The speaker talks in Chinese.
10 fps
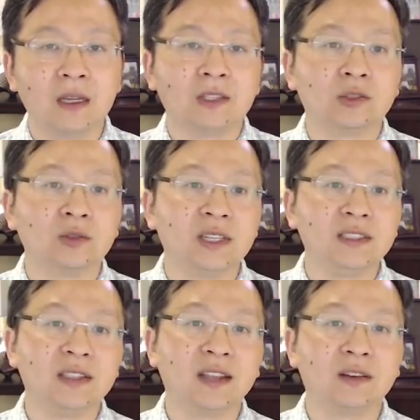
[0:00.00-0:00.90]
总结
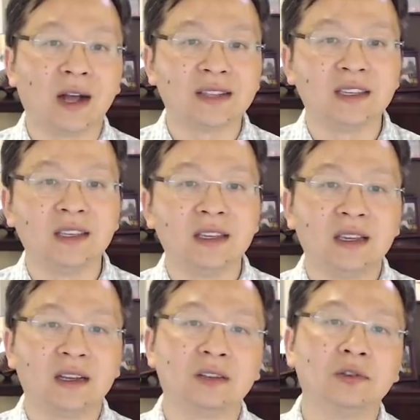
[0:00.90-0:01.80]
今天的话题
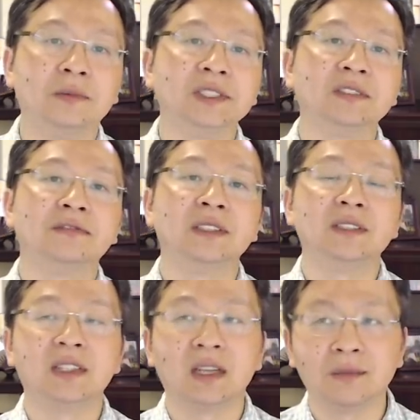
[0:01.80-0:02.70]
啊，我们是分
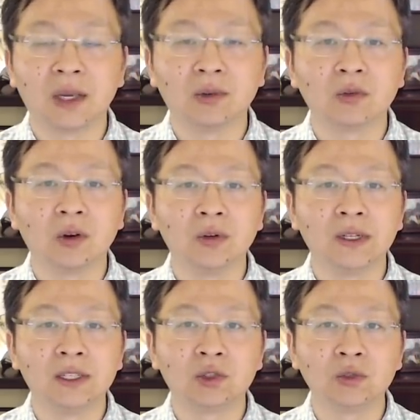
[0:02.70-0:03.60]
析了美国国
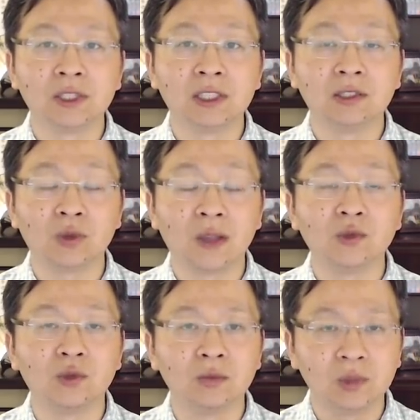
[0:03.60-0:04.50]
会中期选
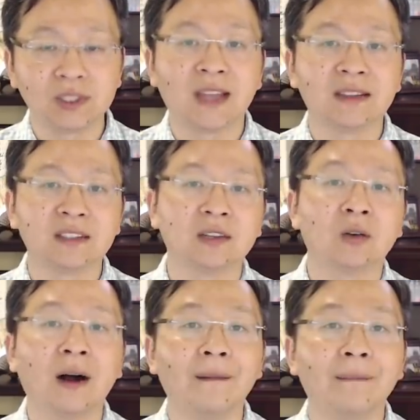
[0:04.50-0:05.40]
举目前的情
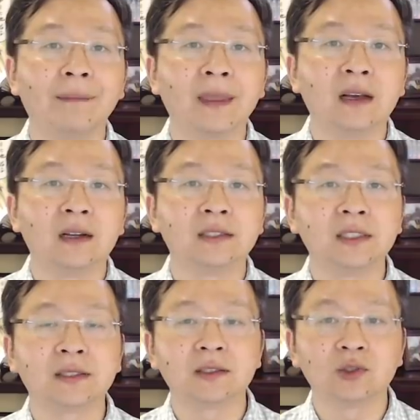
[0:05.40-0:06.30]
况。呃，
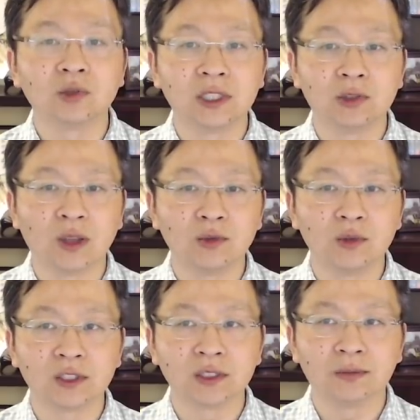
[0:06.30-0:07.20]
这次中期选
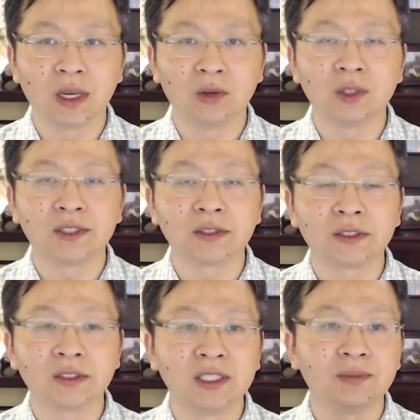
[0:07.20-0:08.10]
举是美国政
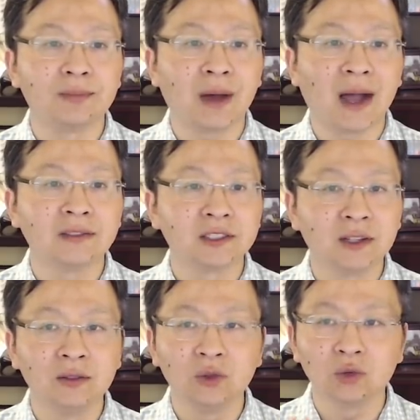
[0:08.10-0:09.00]
治基本盘
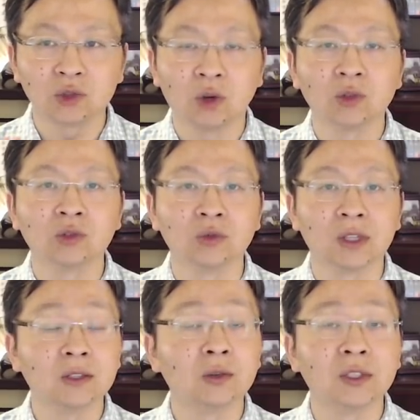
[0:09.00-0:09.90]
深度重组
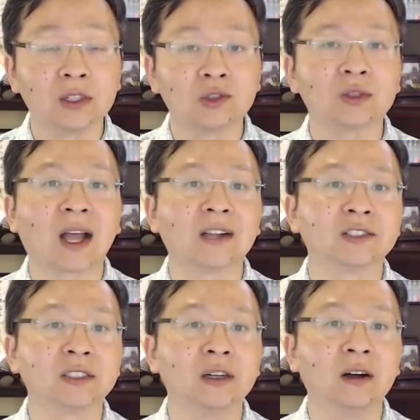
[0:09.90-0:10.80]
的又一个重大
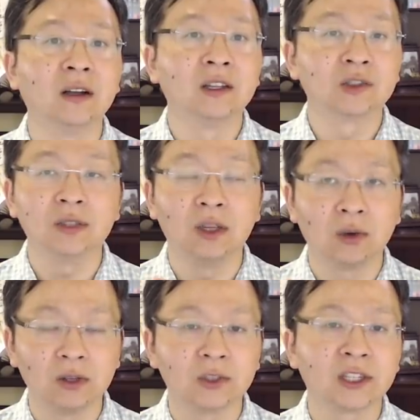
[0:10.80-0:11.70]
时刻，所以
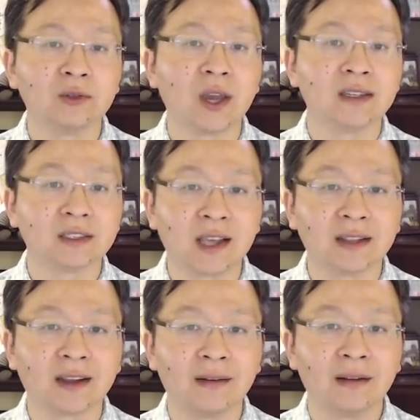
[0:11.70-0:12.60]
会有深远影响的。